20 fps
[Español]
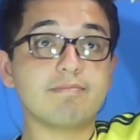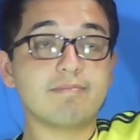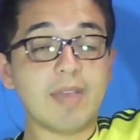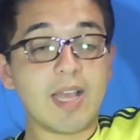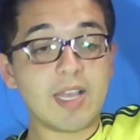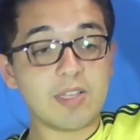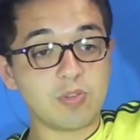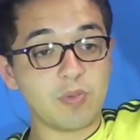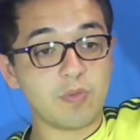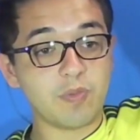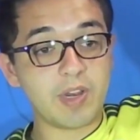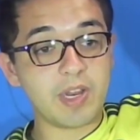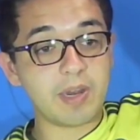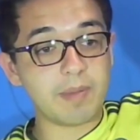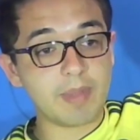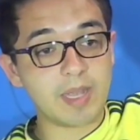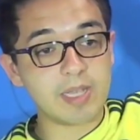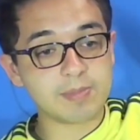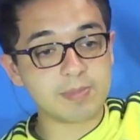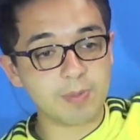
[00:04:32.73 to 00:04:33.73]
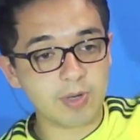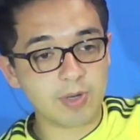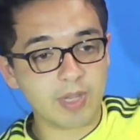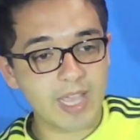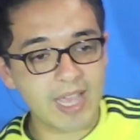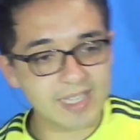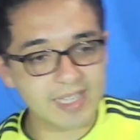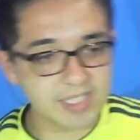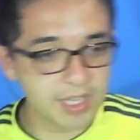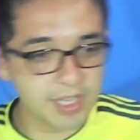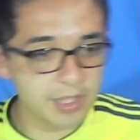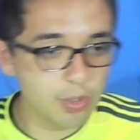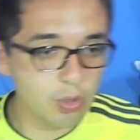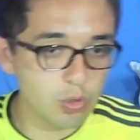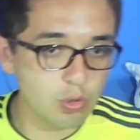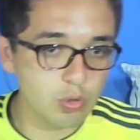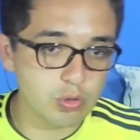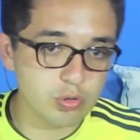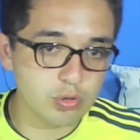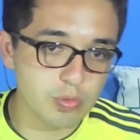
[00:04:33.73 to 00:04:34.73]
A sufrir más porque ha
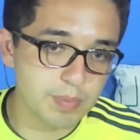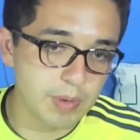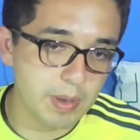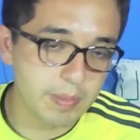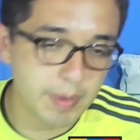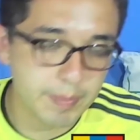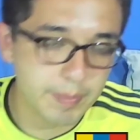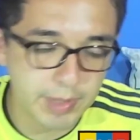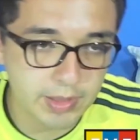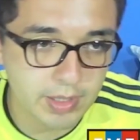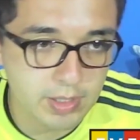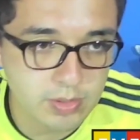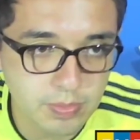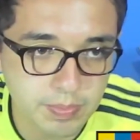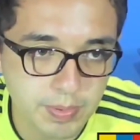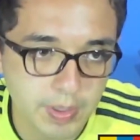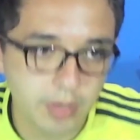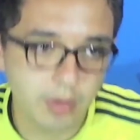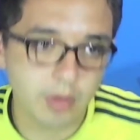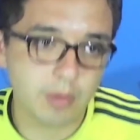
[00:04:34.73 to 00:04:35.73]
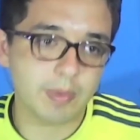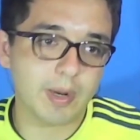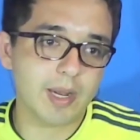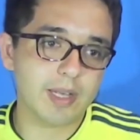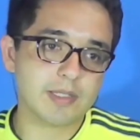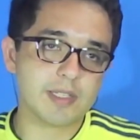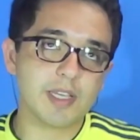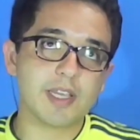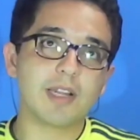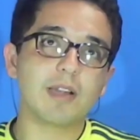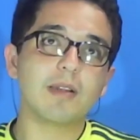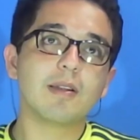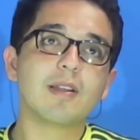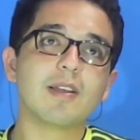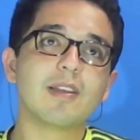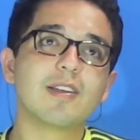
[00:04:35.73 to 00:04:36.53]
sido supremamente superior Brasil.